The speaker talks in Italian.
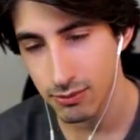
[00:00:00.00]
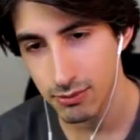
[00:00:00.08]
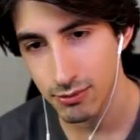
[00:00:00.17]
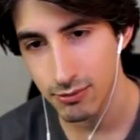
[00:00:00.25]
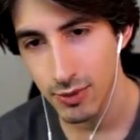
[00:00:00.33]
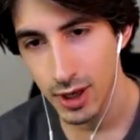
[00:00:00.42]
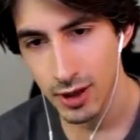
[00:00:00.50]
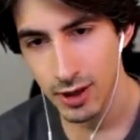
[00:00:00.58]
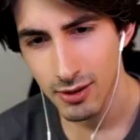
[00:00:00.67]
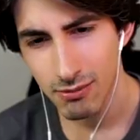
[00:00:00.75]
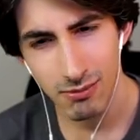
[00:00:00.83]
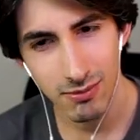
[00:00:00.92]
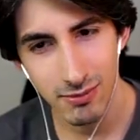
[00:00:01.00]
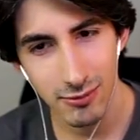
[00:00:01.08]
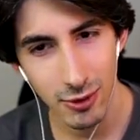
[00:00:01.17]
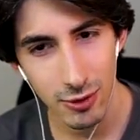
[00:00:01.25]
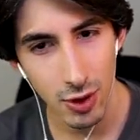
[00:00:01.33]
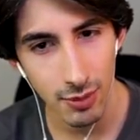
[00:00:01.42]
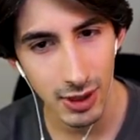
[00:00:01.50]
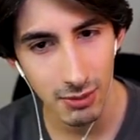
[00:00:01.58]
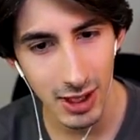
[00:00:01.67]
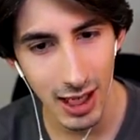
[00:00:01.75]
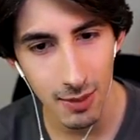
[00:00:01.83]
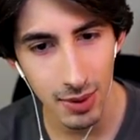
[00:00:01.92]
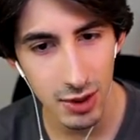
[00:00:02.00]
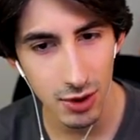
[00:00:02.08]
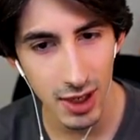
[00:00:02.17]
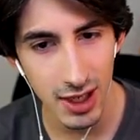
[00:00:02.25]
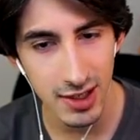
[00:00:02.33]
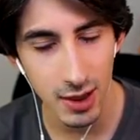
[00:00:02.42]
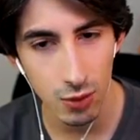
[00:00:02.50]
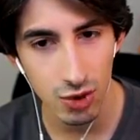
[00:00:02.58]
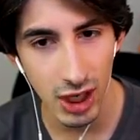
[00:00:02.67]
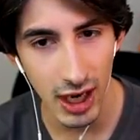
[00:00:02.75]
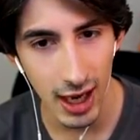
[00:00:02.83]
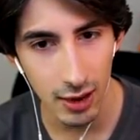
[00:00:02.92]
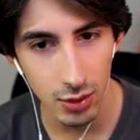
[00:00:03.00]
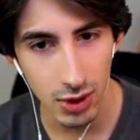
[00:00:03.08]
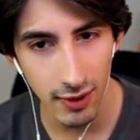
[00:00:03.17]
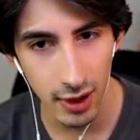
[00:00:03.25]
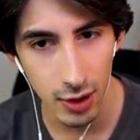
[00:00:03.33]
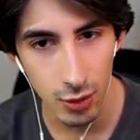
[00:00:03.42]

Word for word: Mh, mm, mh, mm, non so, mi, mi dà l'impressione che sia un gelato di vari